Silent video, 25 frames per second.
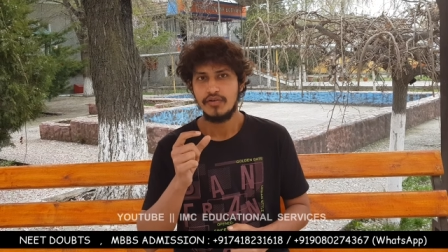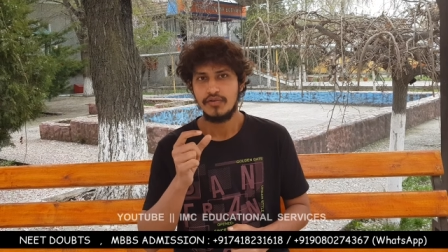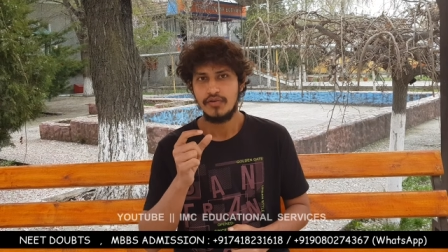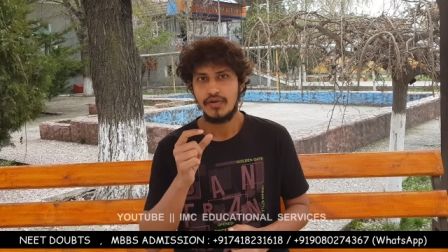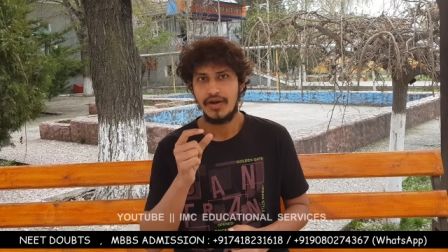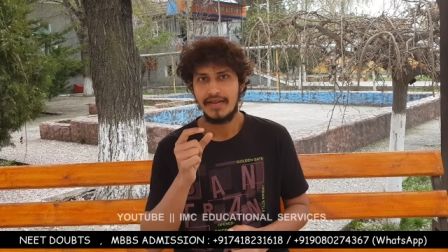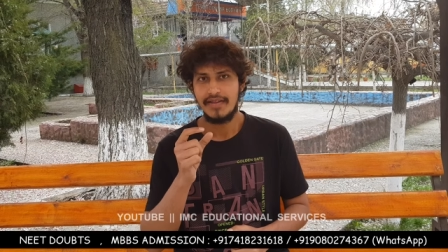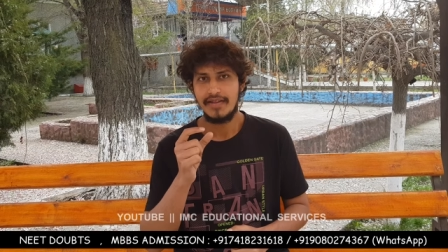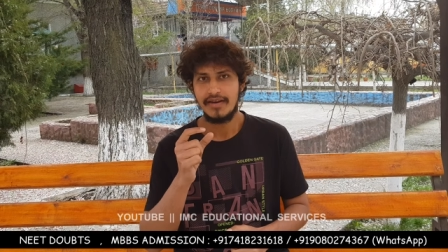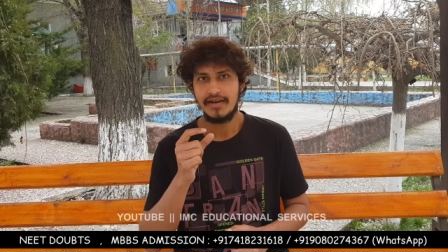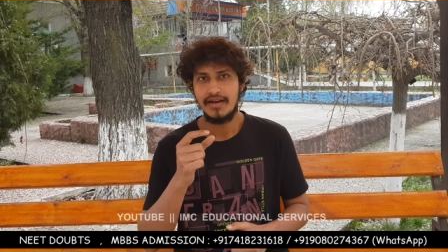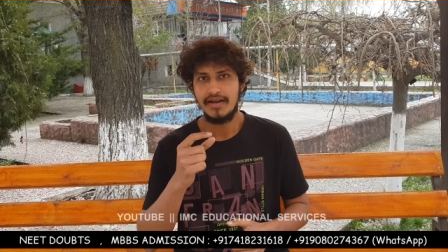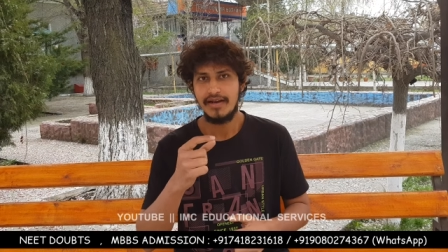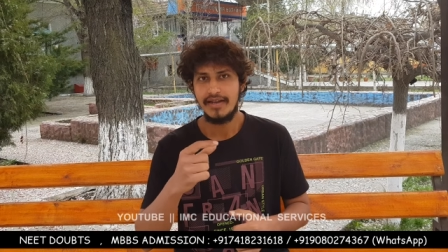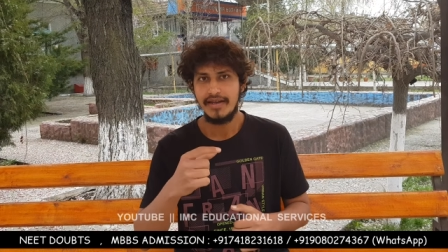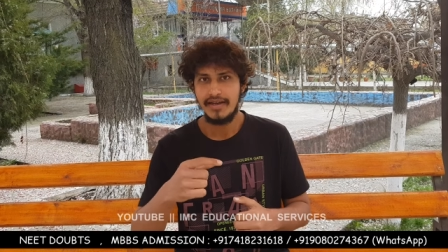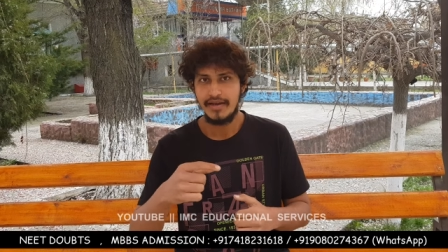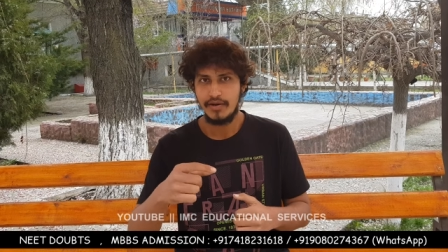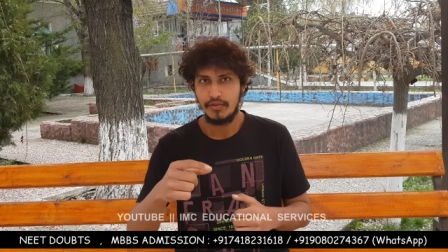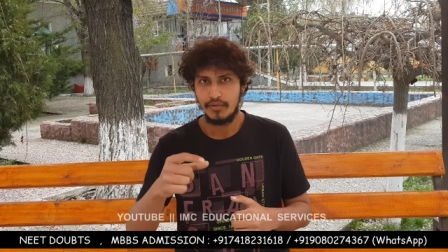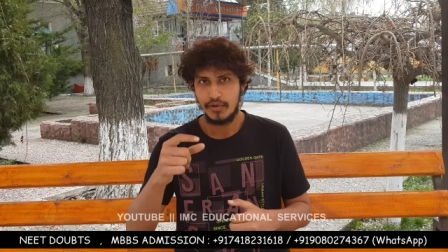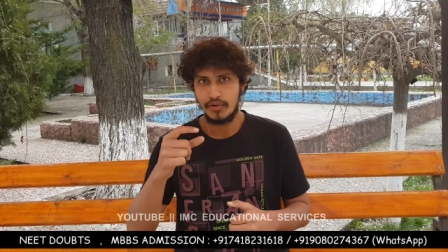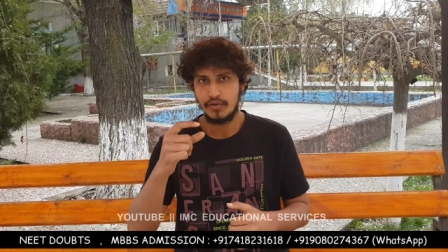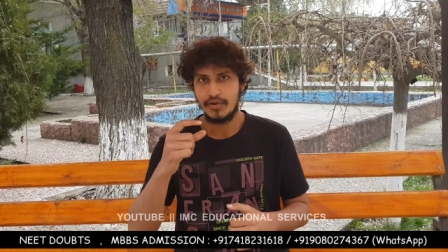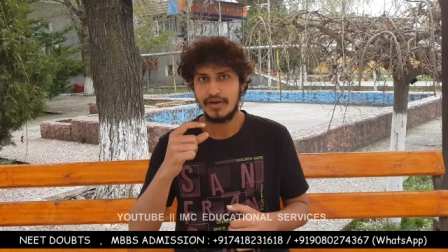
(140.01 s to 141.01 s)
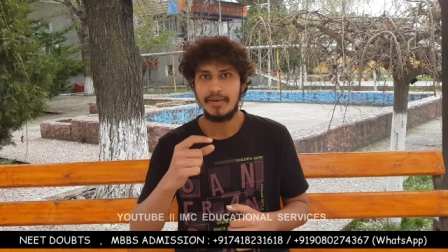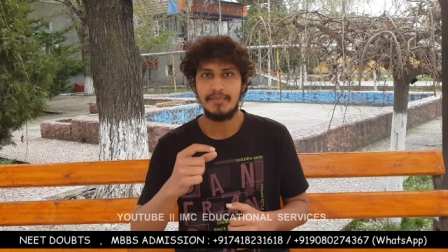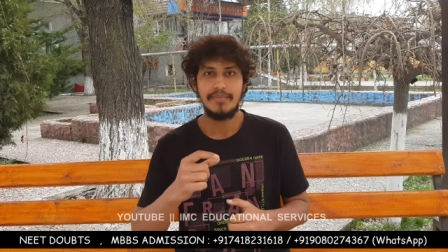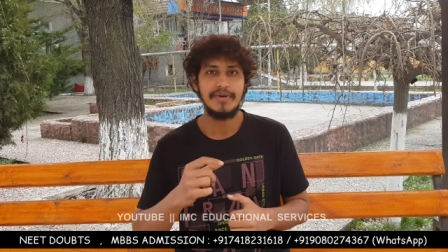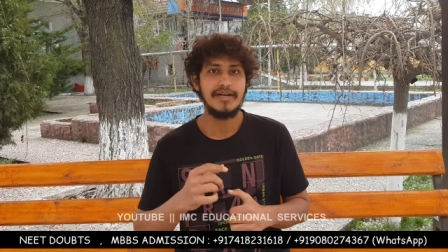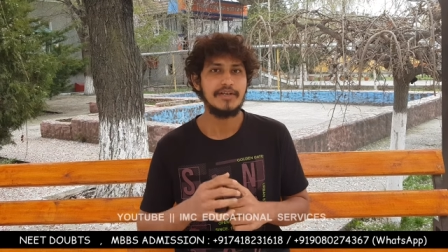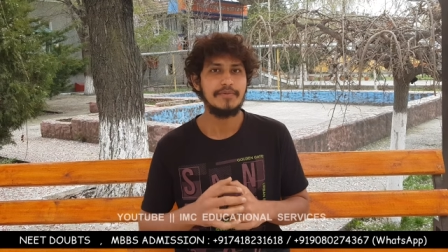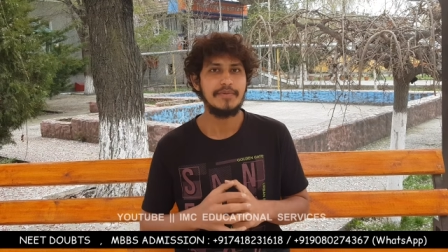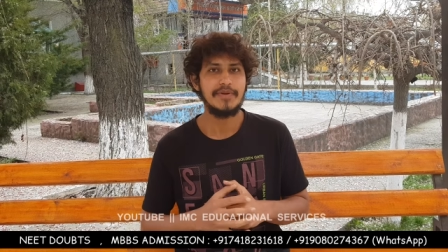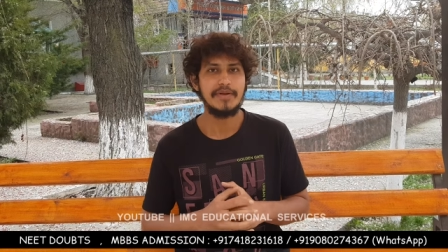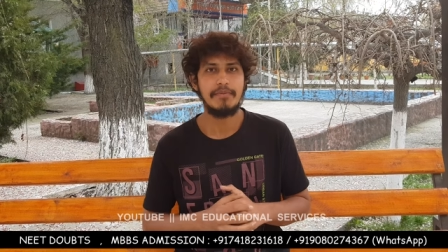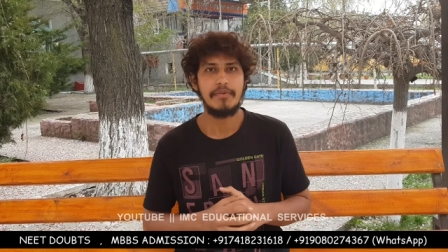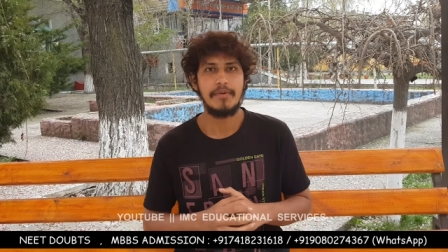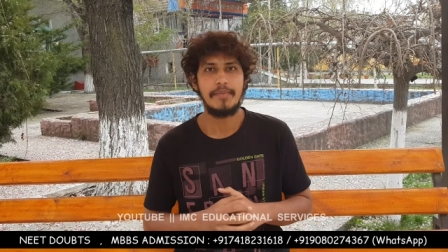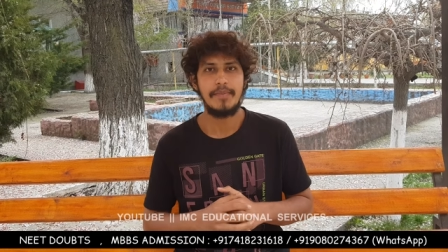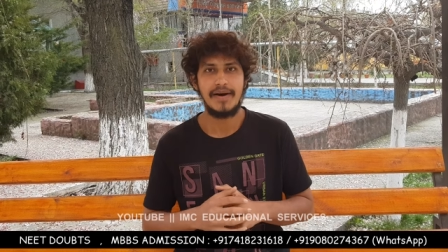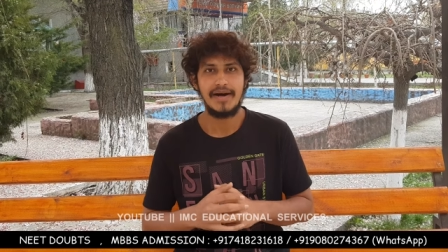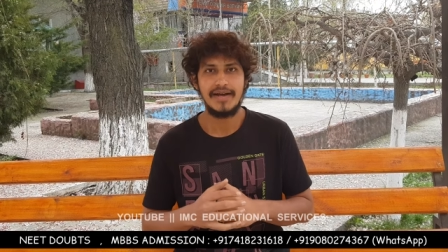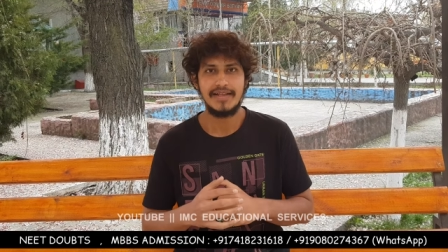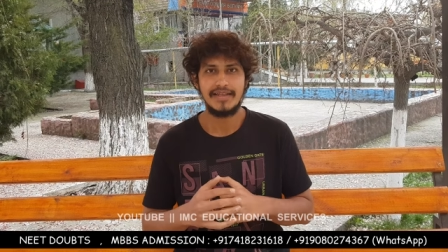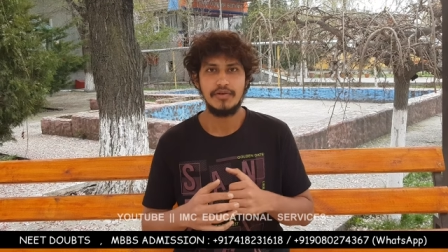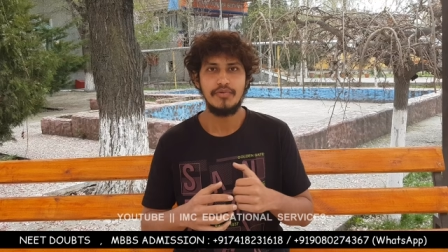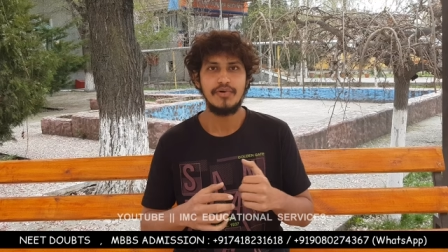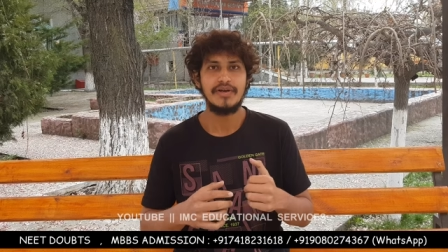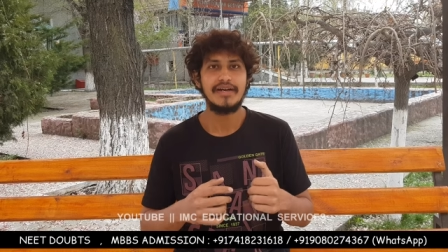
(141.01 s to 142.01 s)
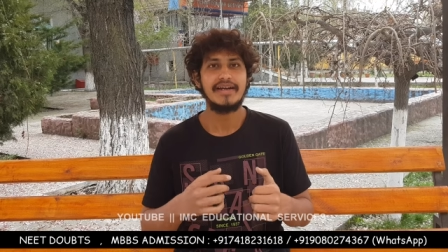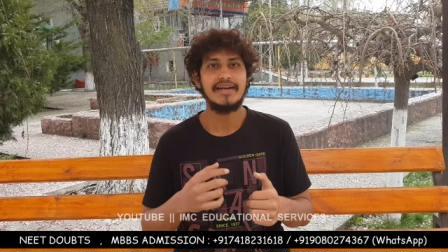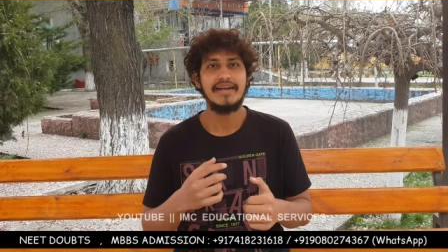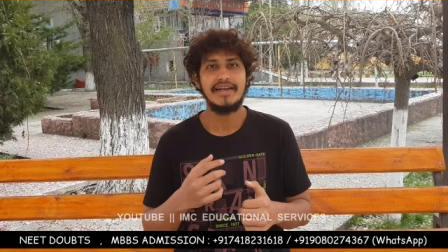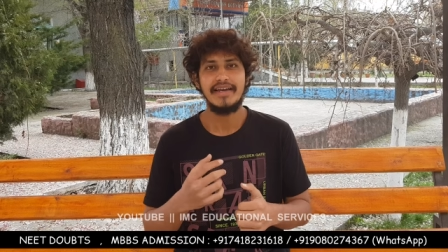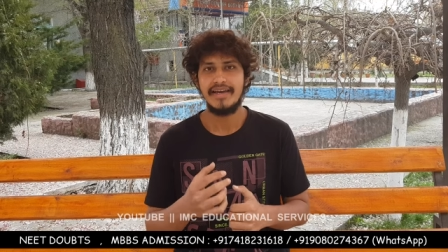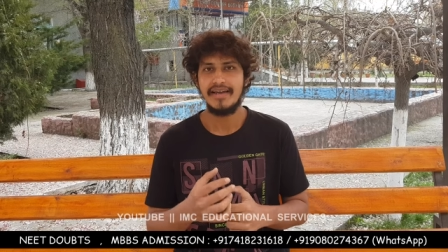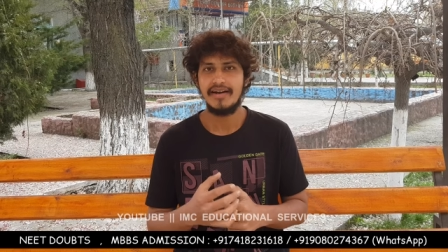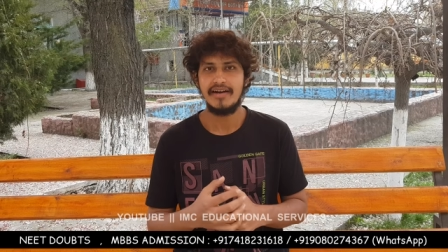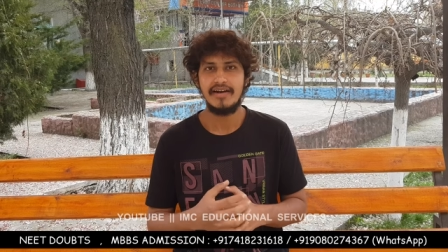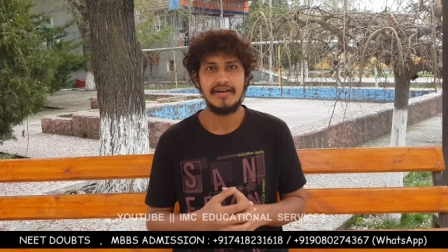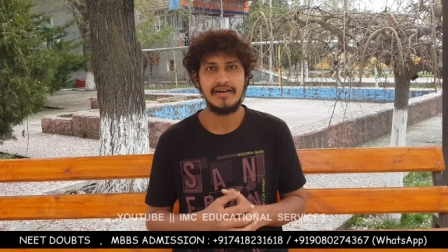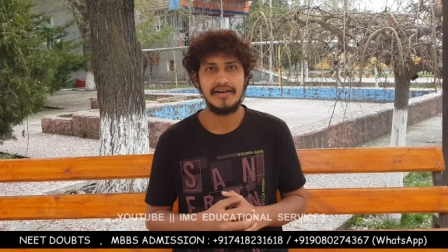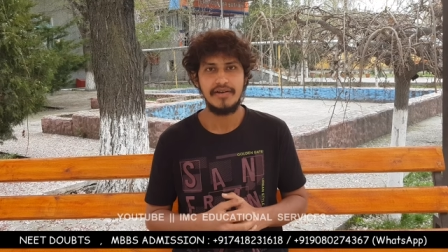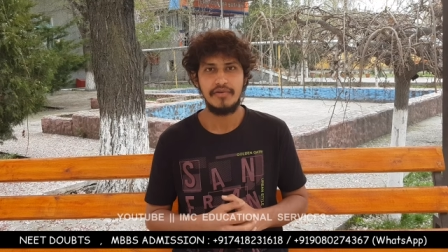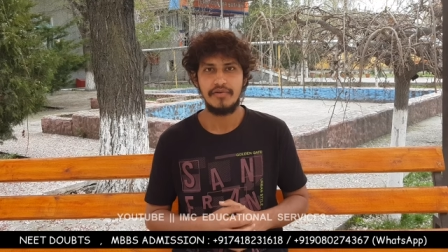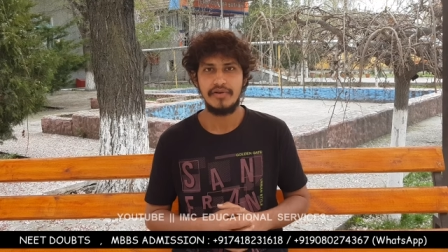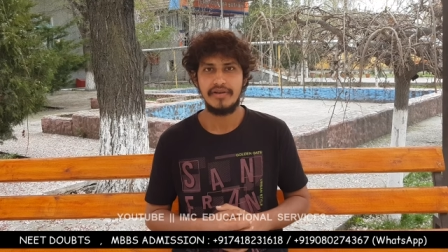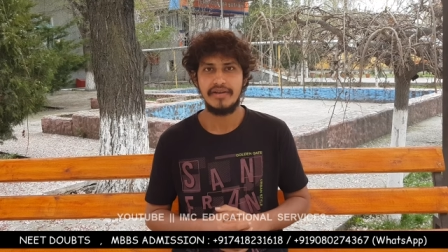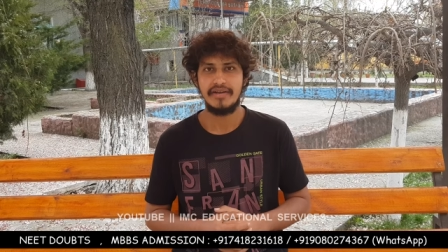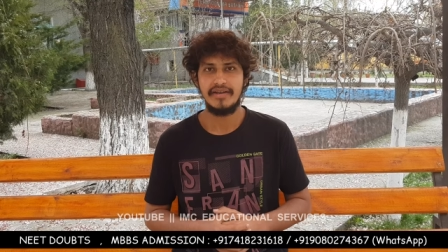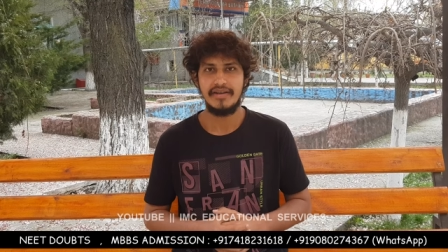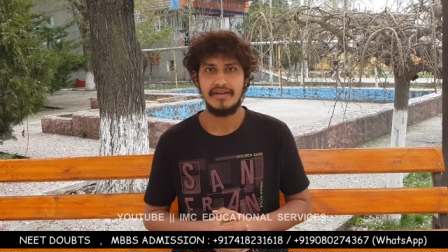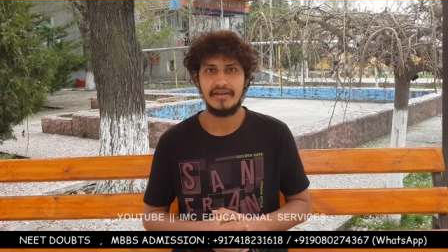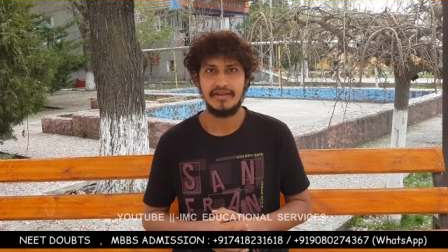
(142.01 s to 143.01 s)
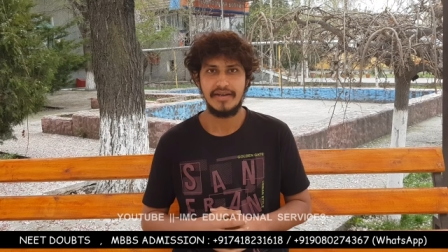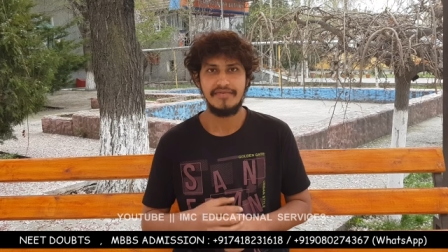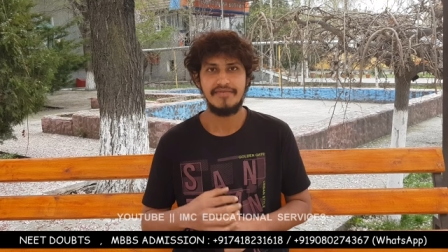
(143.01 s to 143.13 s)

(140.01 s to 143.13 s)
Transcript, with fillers: ஸோ அதனால் ஒரு ஒரு அப்டேட்ஸுமே நம்ம பார்த்து ஒரு கிளியரான ஒரு